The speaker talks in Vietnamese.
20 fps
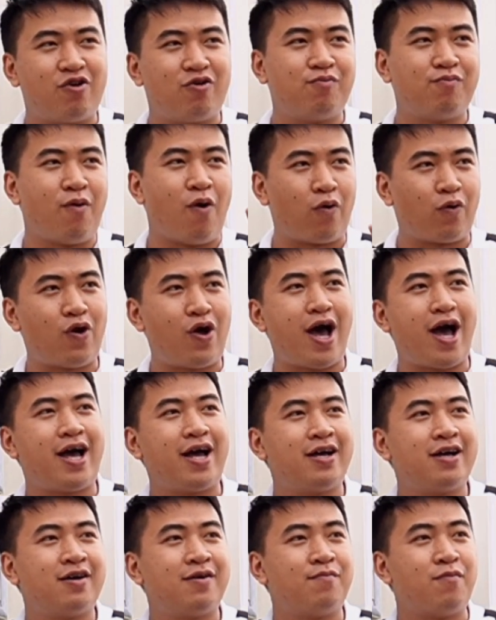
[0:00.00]
dụng một
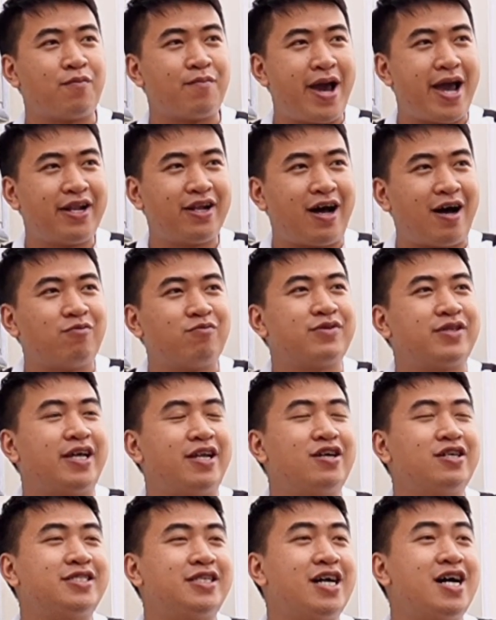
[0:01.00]
loa một bên không
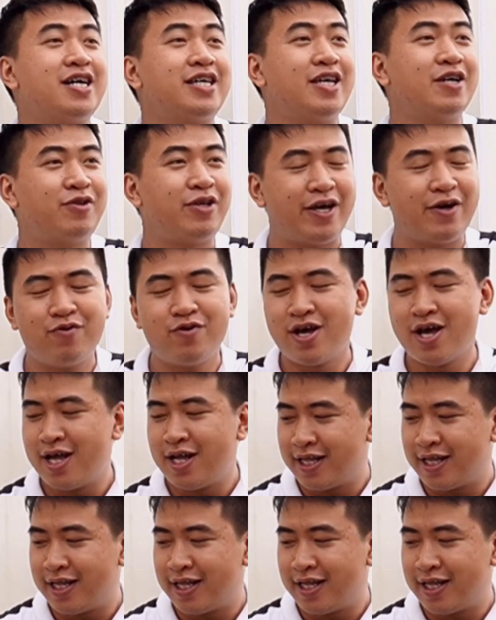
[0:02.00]
thì nó sẽ hơi thiếu thiếu.